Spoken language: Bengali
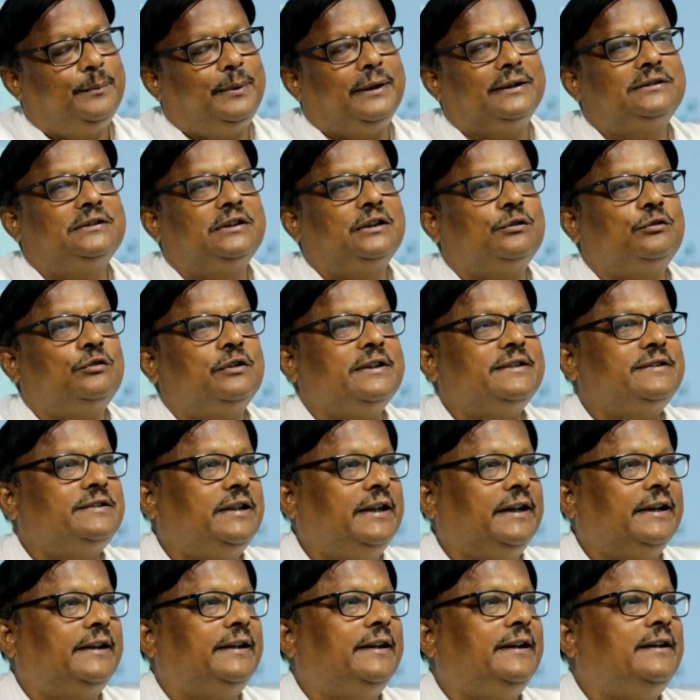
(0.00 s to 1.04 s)
পাতলা করে
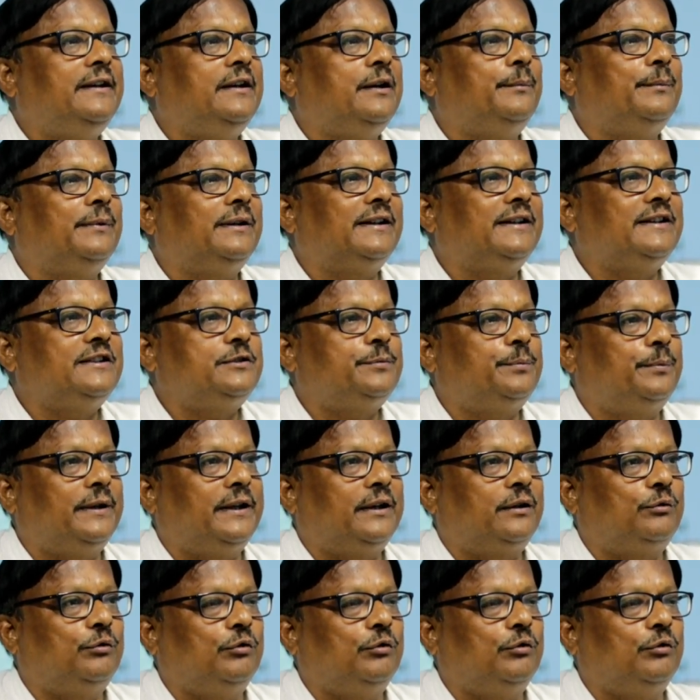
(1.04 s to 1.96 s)
ছেঁকে আপনাকে স্প্রে